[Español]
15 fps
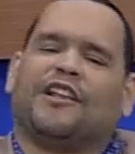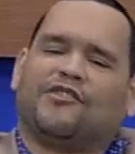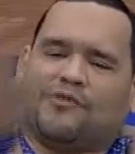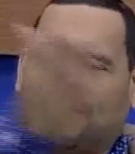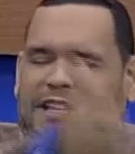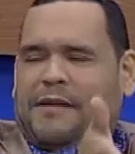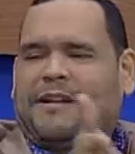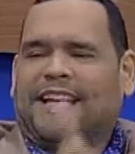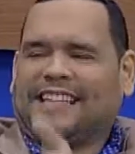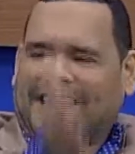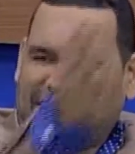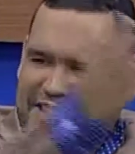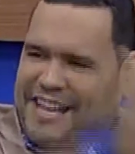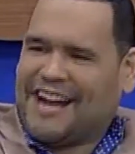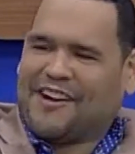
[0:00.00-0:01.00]
lechuga debería
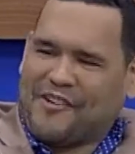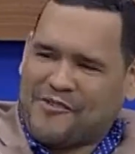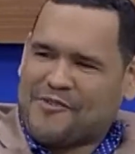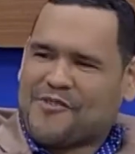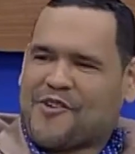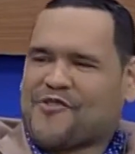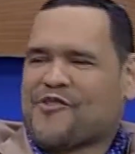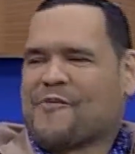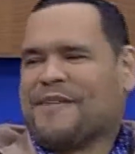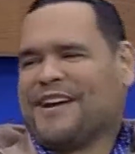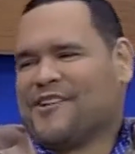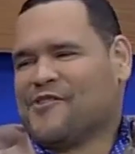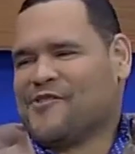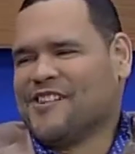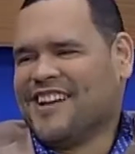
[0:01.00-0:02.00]
estar ya con, con
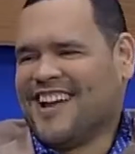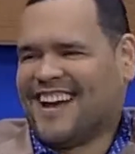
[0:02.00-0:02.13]
Domingo